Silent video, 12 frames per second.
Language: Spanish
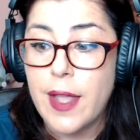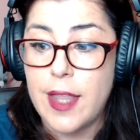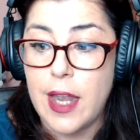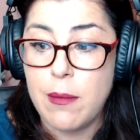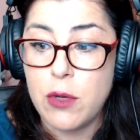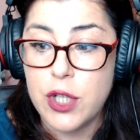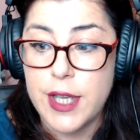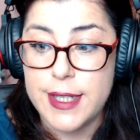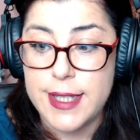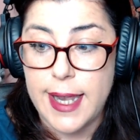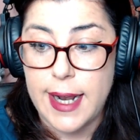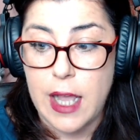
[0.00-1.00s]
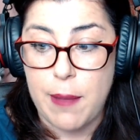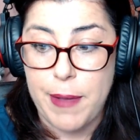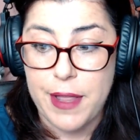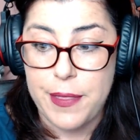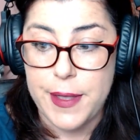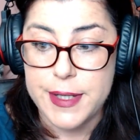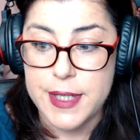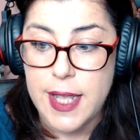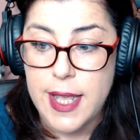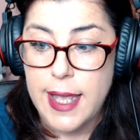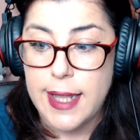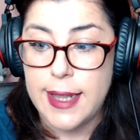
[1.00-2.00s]
tenemos que ser capaces
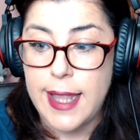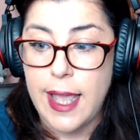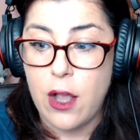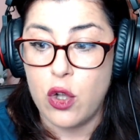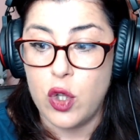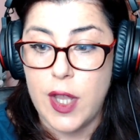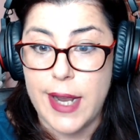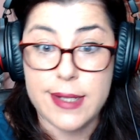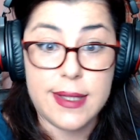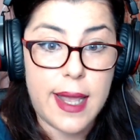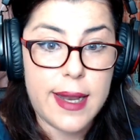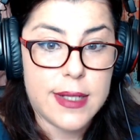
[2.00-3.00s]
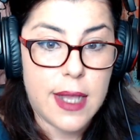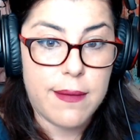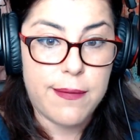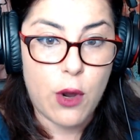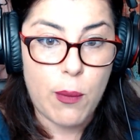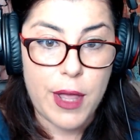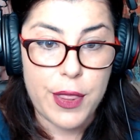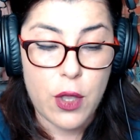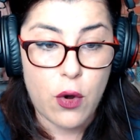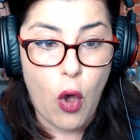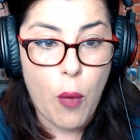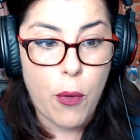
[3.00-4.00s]
de contrastar esa
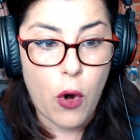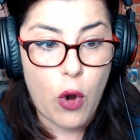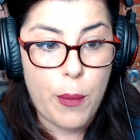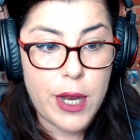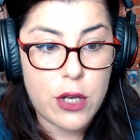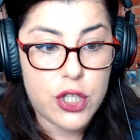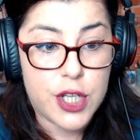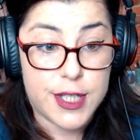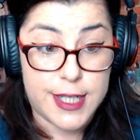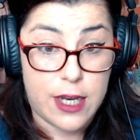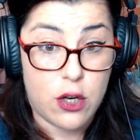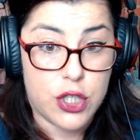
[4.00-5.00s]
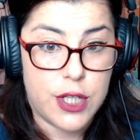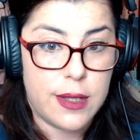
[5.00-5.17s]
información o por lo menos si nos